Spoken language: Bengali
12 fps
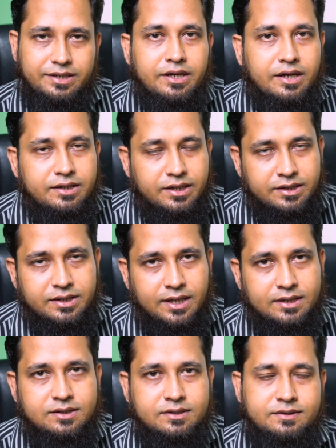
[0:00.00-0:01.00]
ক্লিয়ারলি এখানে
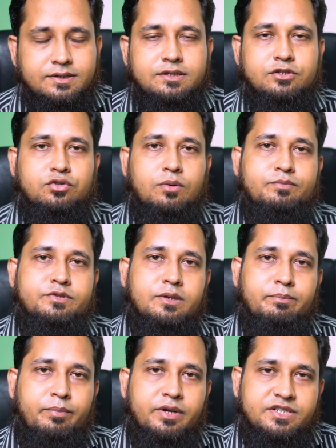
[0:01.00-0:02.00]
দেখা যাচ্ছে যে
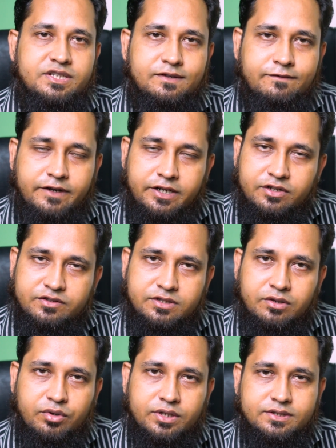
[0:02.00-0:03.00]
সবচেয়ে বেশি
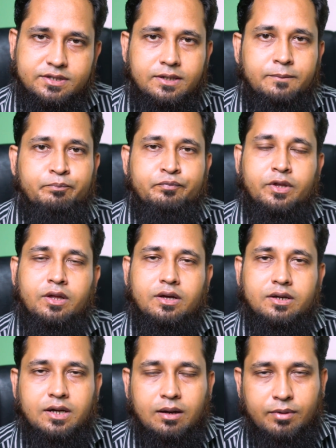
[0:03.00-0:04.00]
ফ্রিকোয়েন্সি রয়েছে
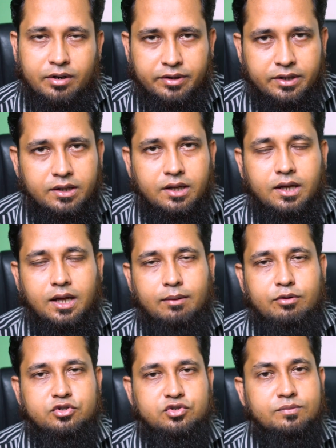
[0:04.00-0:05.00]
গামারে
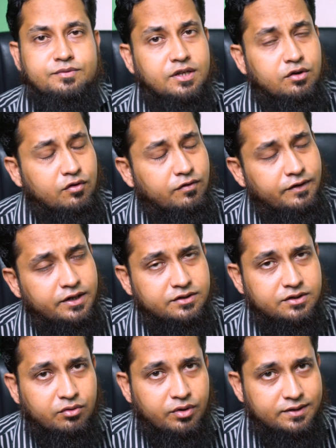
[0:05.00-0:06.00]
এবং সবচেয়ে লো
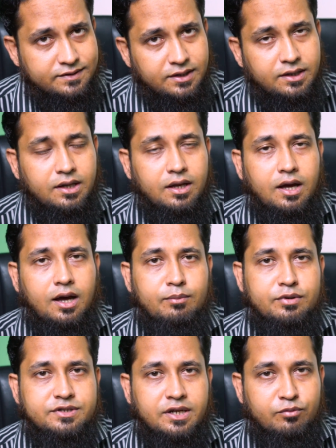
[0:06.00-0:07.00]
ফ্রিকোয়েন্সি রয়েছে
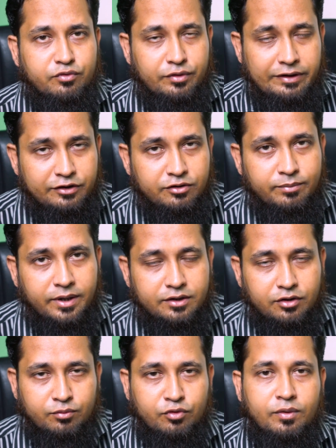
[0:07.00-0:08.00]
আমরা যারা রেডিও
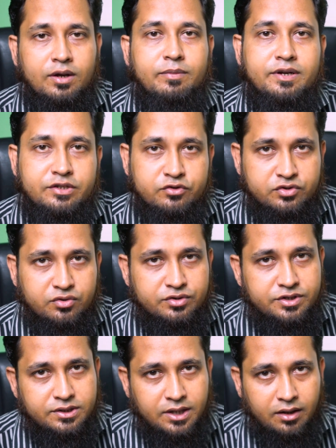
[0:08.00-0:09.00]
ব্যান্ড আর মোবাইল ব্যান্ড ইউজ
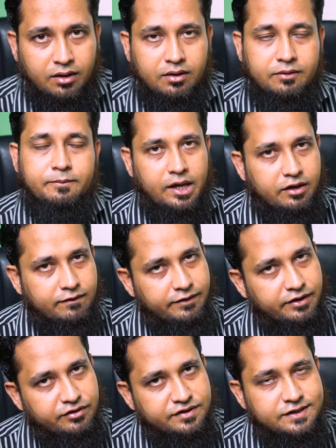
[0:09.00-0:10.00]
করছি তারা হায়ার
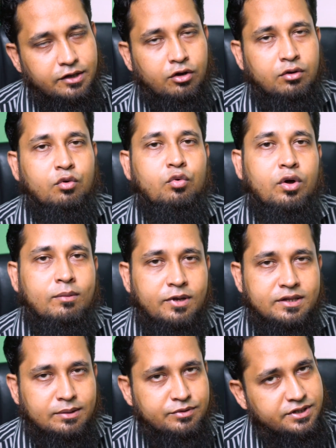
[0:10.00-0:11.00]
ফ্রিকোয়েন্সি আর লো ওয়েভ
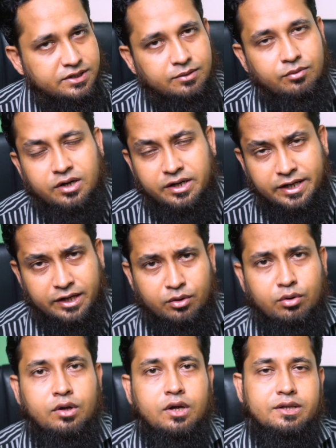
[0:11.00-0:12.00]
লেন্থ আমি যেটাই বলি না
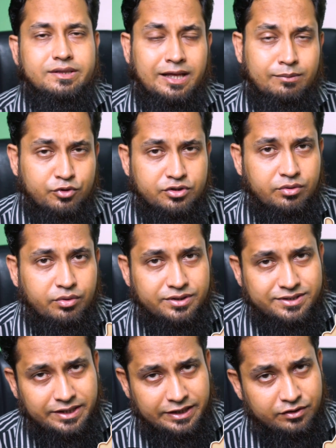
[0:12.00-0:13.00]
কেন তার মধ্যে
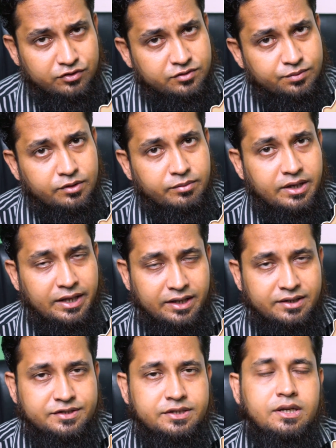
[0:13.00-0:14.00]
রয়েছে হিউজ পরিমাণ
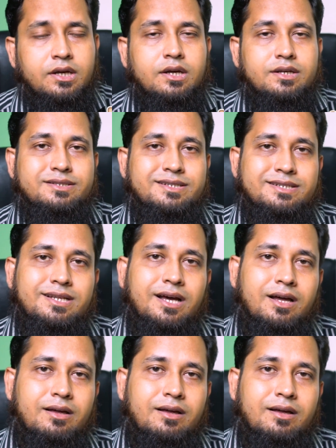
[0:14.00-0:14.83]
এনার্জি যেটা